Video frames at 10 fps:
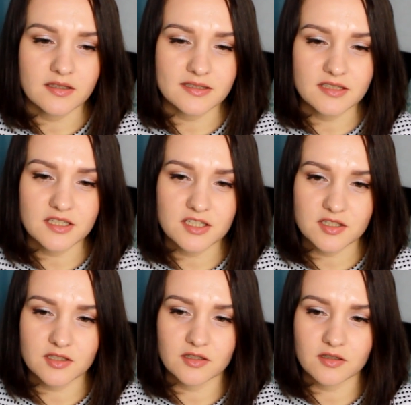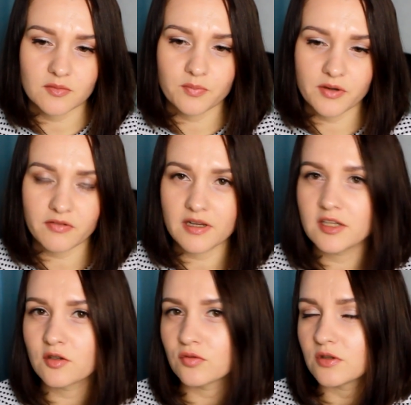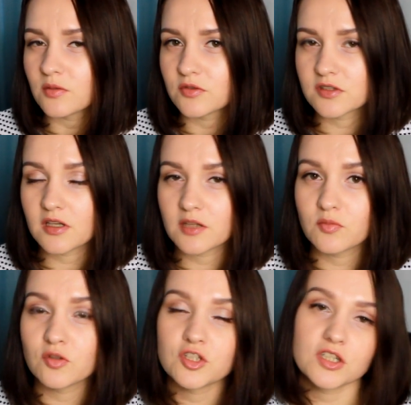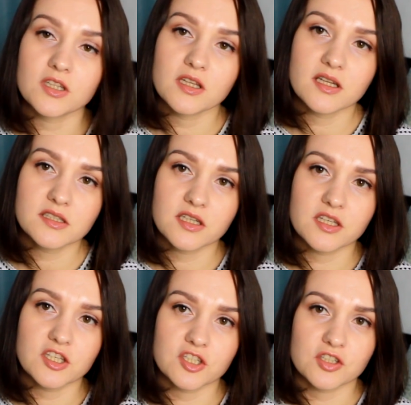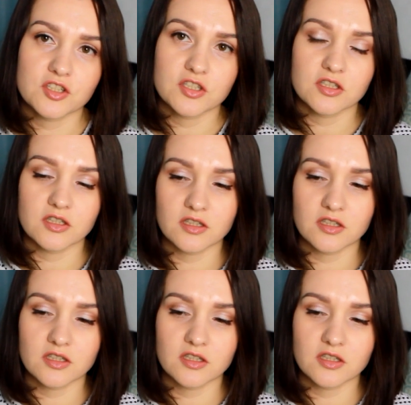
Здесь э, превалирует, на мой взгляд, больше ананас, конечно же.